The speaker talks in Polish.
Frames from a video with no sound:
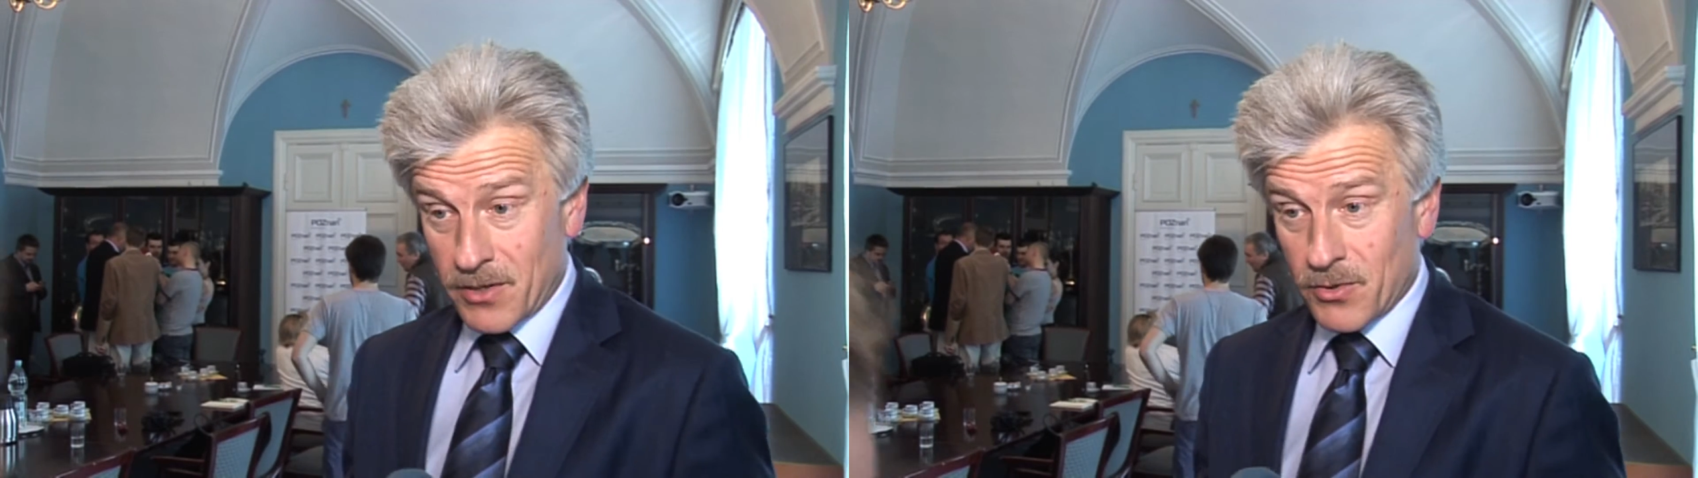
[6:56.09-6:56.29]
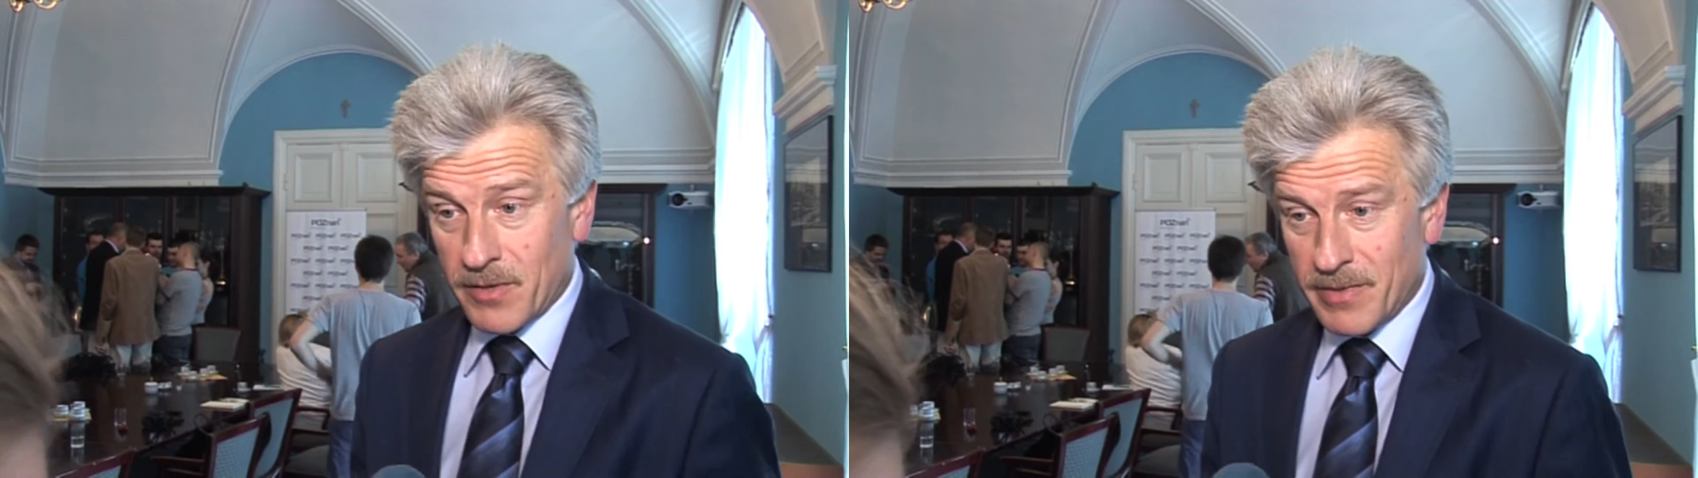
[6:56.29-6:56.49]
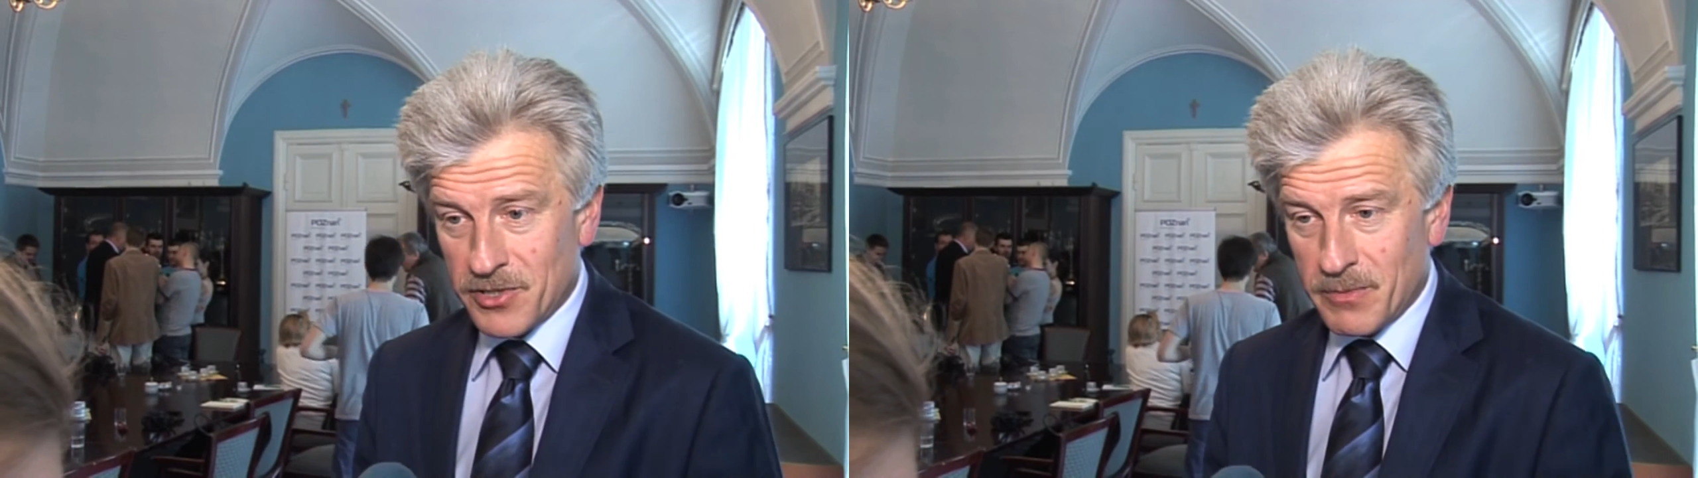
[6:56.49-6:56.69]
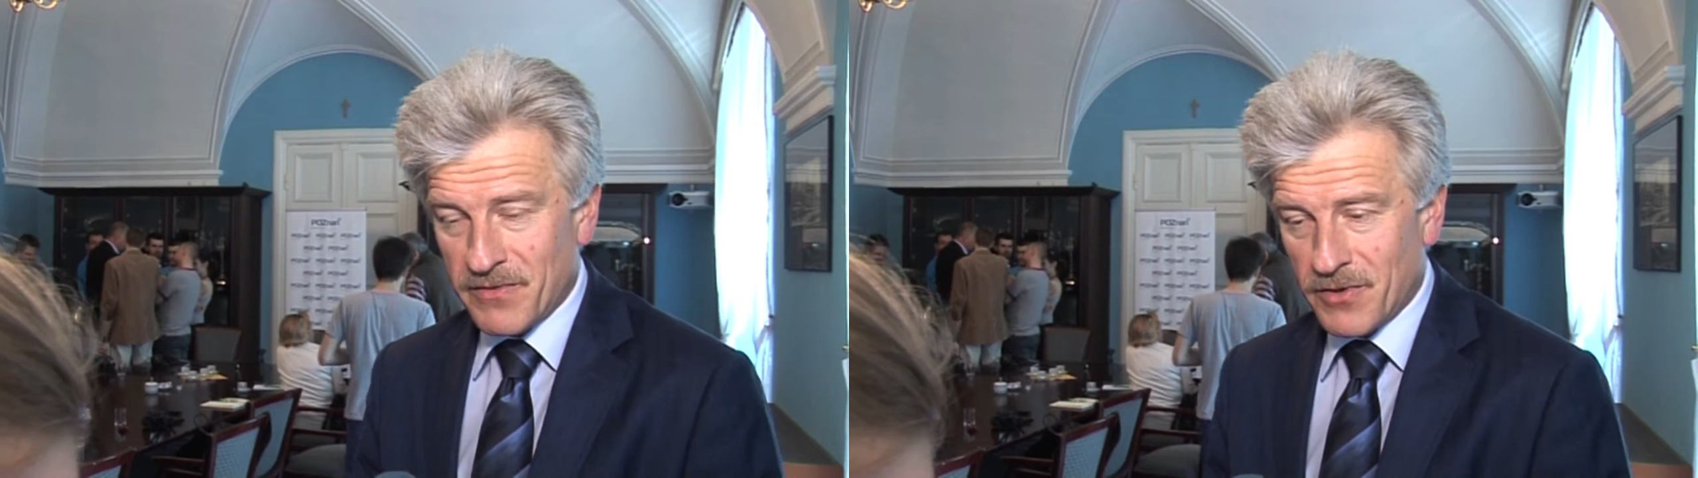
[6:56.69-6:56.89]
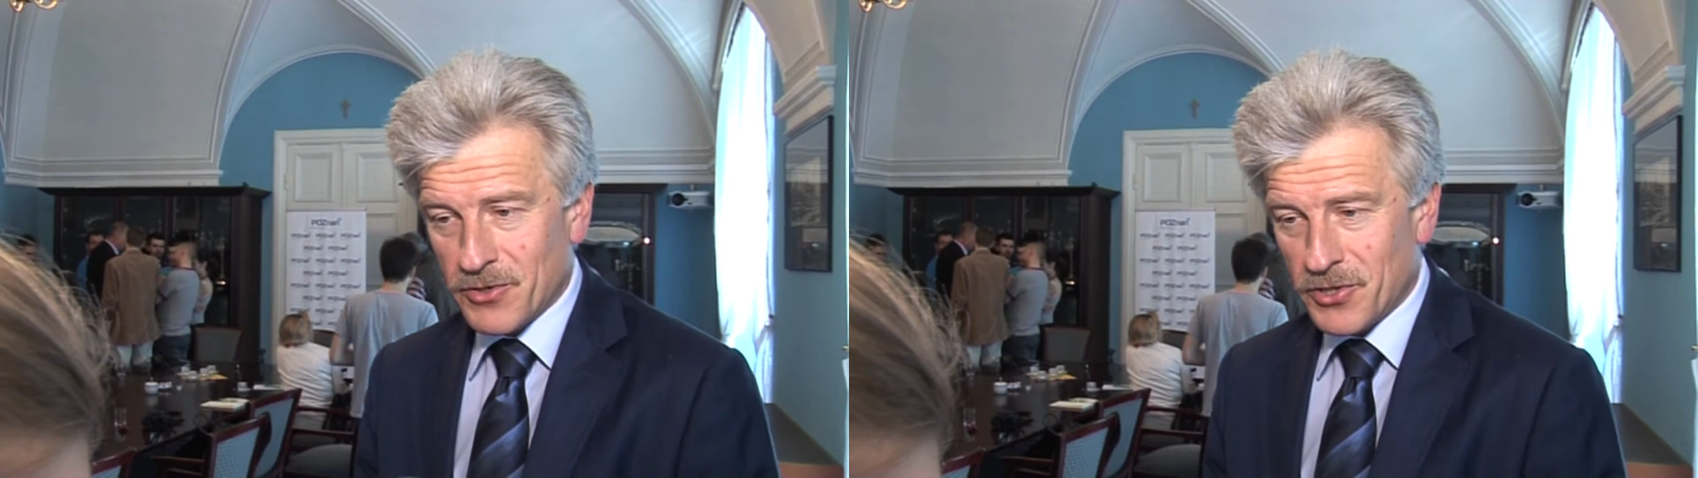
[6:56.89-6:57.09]
które będziemy
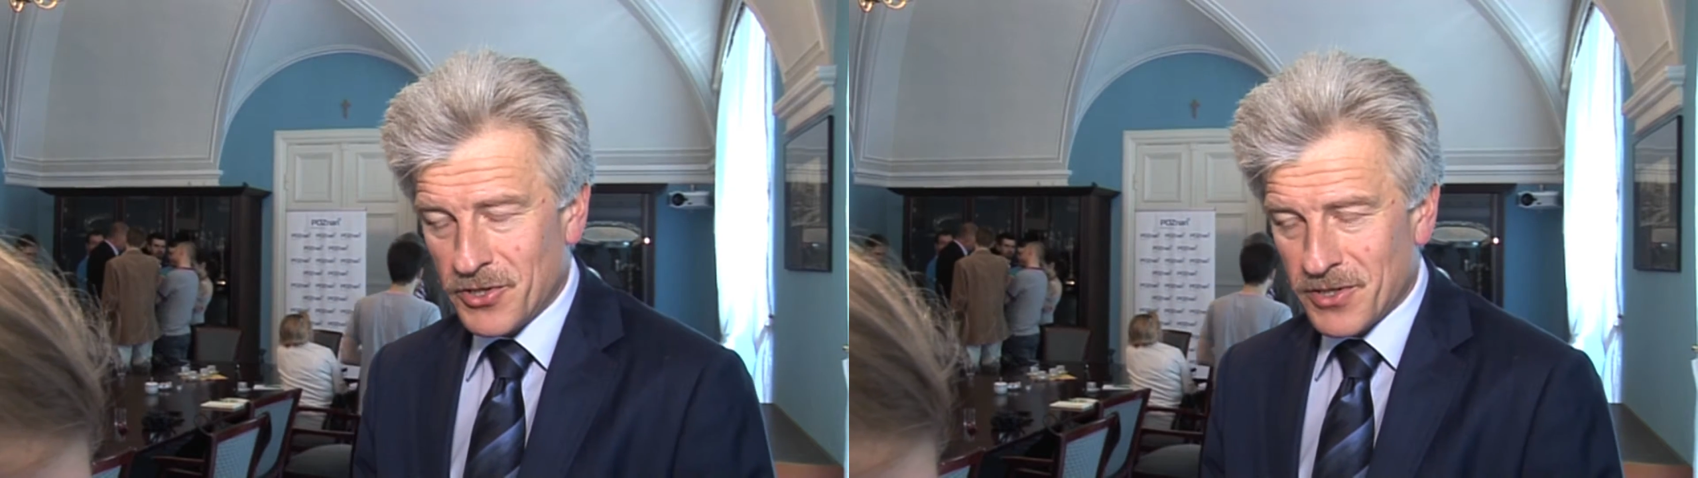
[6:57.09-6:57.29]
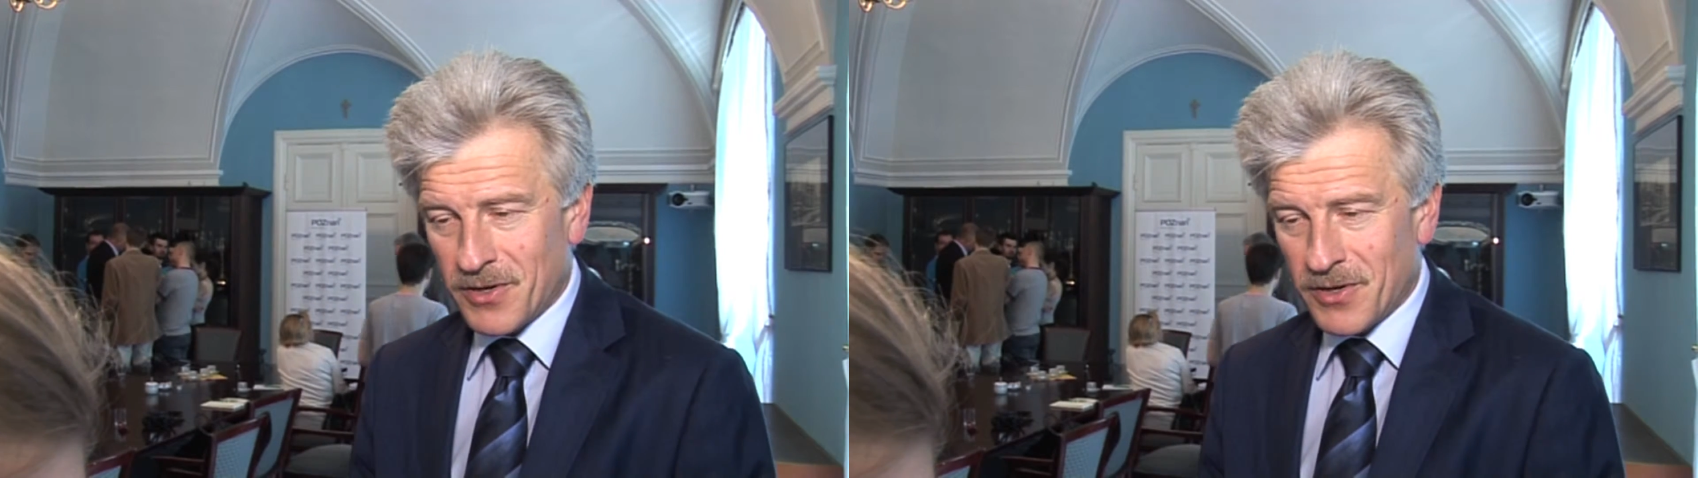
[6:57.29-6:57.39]
wnosić,